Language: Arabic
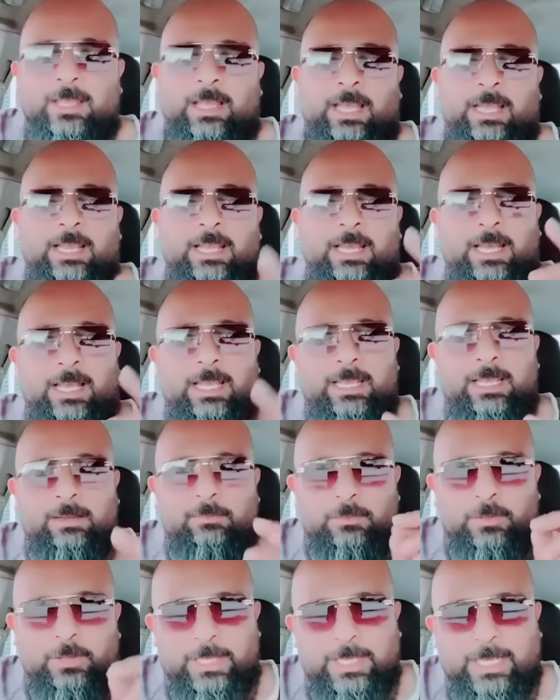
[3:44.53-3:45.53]
على هاي
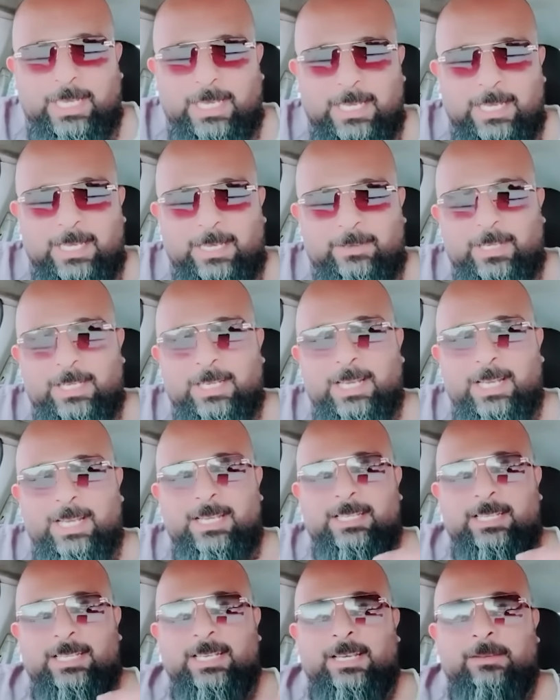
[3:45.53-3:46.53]
المذيعه على هاي
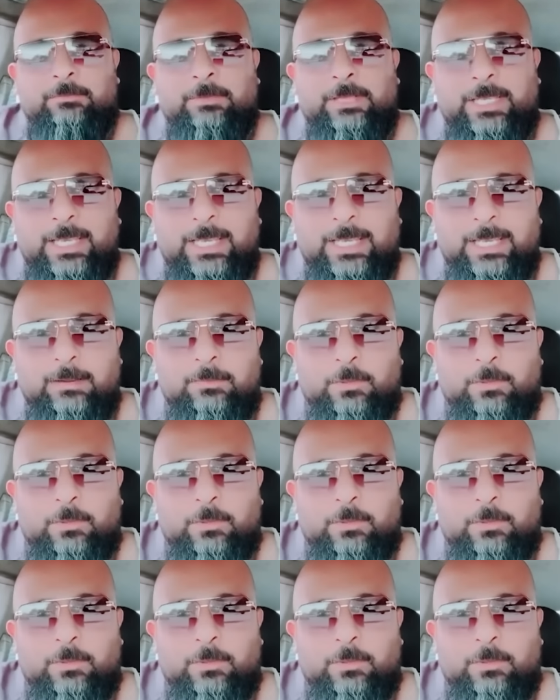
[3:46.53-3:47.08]
الاعلاميه